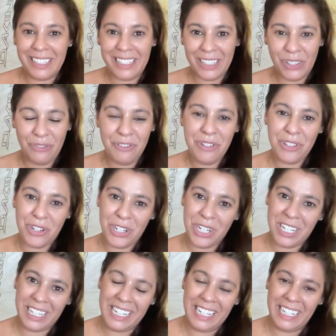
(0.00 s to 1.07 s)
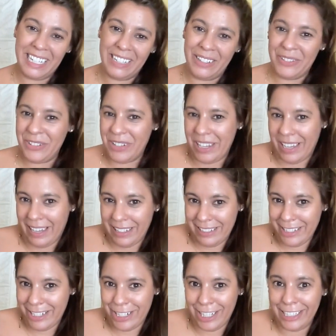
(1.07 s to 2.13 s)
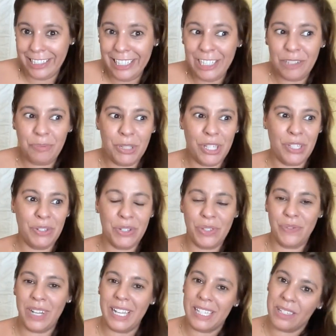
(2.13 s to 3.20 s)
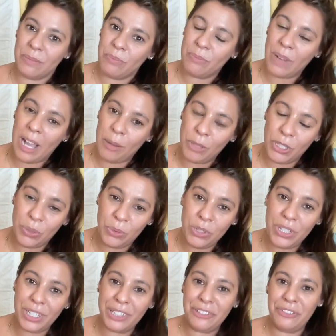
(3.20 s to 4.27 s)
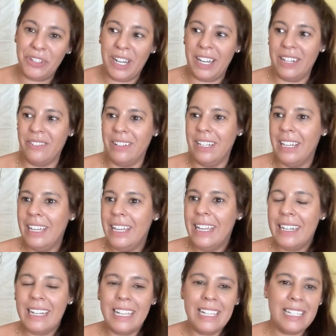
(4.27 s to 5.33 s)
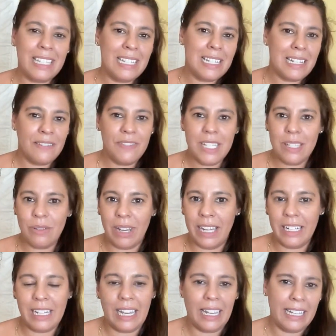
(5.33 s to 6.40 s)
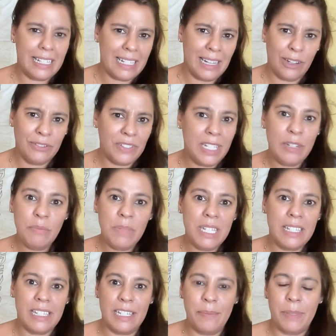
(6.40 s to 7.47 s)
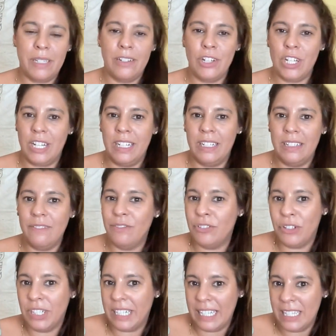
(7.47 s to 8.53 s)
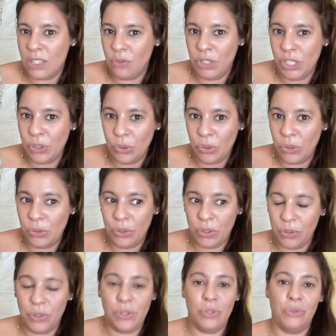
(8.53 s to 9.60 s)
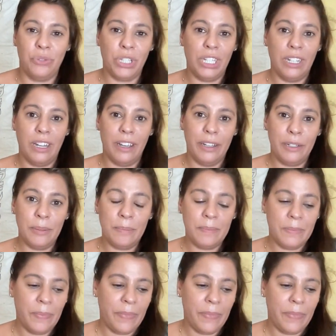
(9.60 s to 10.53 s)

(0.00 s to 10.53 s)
das physische Training hatte stagniert, beziehungsweise habe ich runtergefahren und da ist irgendwie so ein Kreislauf in mir selbst entstanden von ganz viel Druck und Unzufriedenheit.